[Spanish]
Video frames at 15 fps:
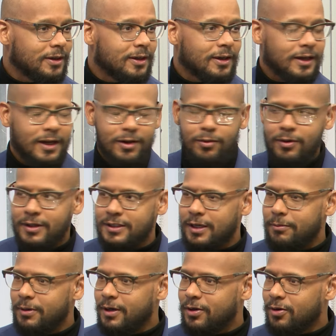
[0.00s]
que nunca
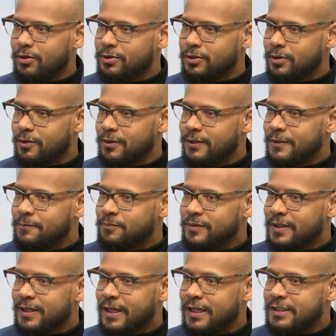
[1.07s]
se vio el rostro,
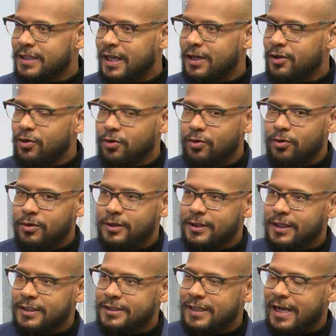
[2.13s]
que salió
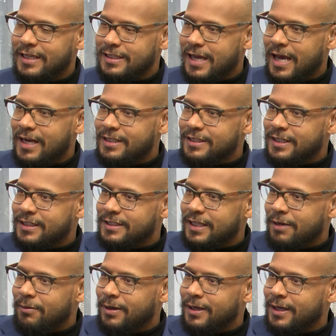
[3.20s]
desde las alas que
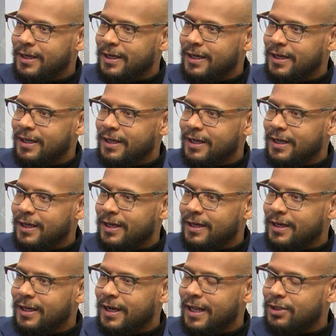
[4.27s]
estaban en, el, en,
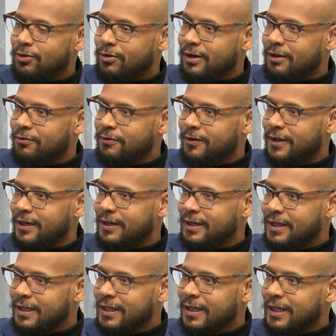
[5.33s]
el, en la Torre Eiffel
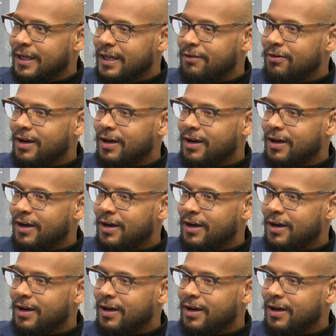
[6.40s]
iba